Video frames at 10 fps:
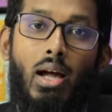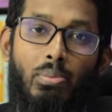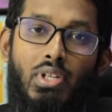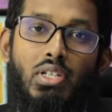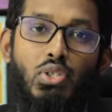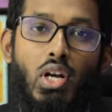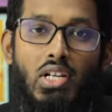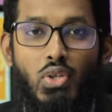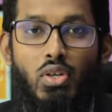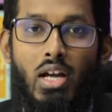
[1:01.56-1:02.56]
আপনি
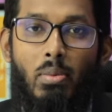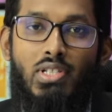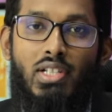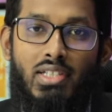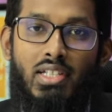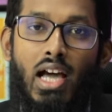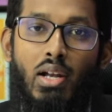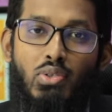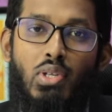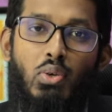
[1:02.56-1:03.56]
সরাসরি আমার সাথে
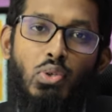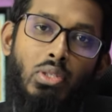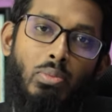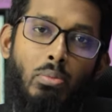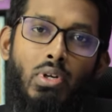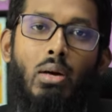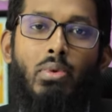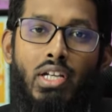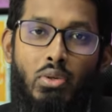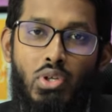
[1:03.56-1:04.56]
আলোচনা করতে পারবেন
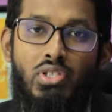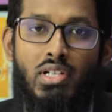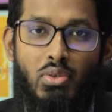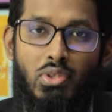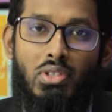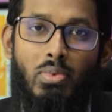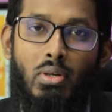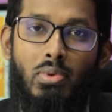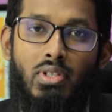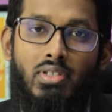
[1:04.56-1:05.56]
আমাকে কোয়েশ্চেন করতে
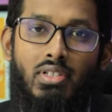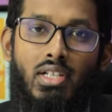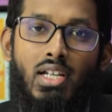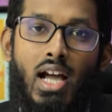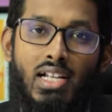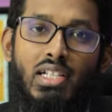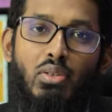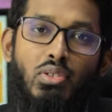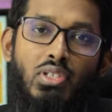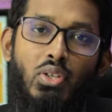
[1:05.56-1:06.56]
পারবেন আশা
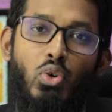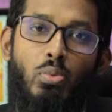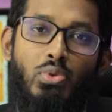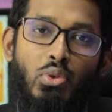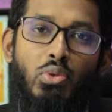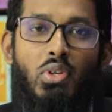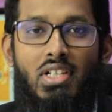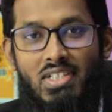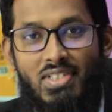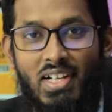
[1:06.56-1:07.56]
করছি খুব সুন্দর
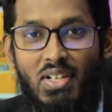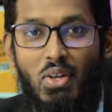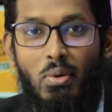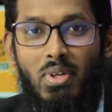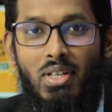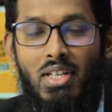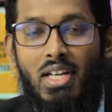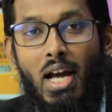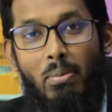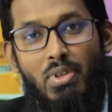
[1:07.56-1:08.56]
একটি জার্নি হবে
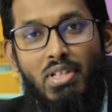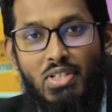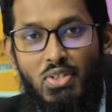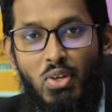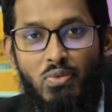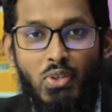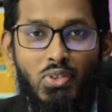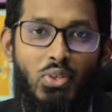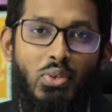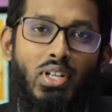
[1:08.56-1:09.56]
আপনি নিজেও
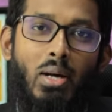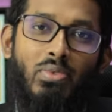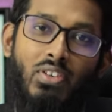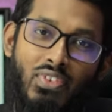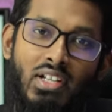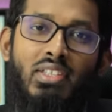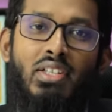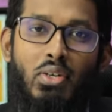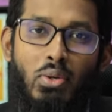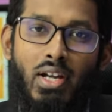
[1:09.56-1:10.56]
ভর্তি হন আপনার
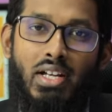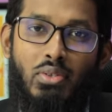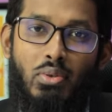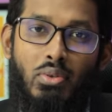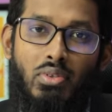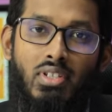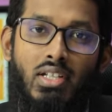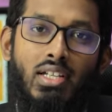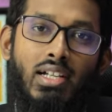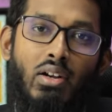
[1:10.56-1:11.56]
ফ্রেন্ডদেরকেও অ্যাড করুন
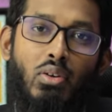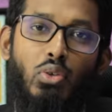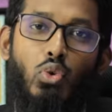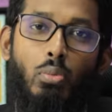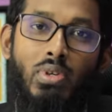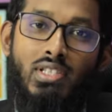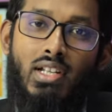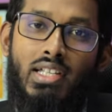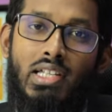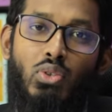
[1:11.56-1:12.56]
কারণ গ্রুপ
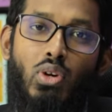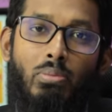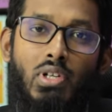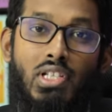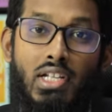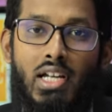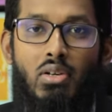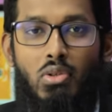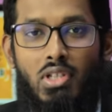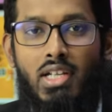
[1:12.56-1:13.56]
স্টাডি কিন্তু আপনার শিক্ষার
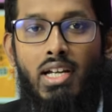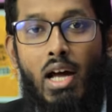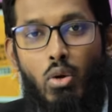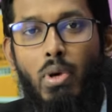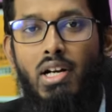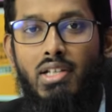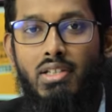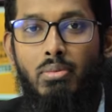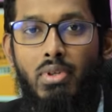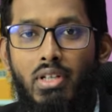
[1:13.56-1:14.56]
গতিকে আরও বাড়িয়ে
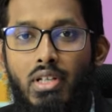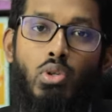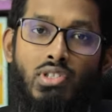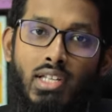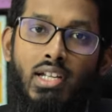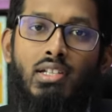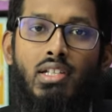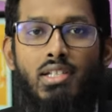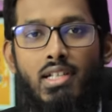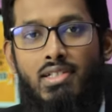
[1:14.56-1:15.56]
দেবে কোর্সের
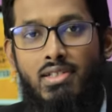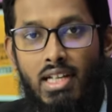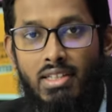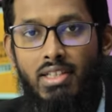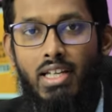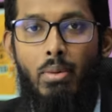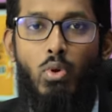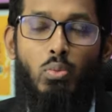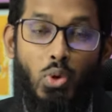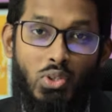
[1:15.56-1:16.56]
ডিটেলস জানতে
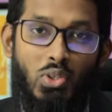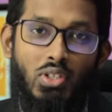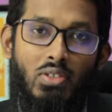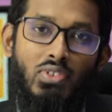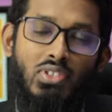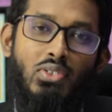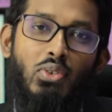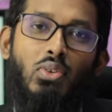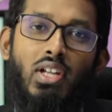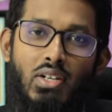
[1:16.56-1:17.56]
এবং ভর্তি হতে ভিজিট
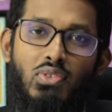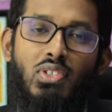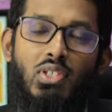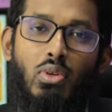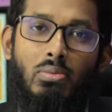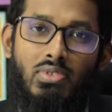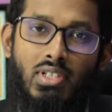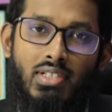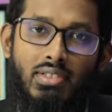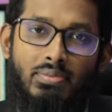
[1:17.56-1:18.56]
করুন এডুসিটি ওয়েবসাইট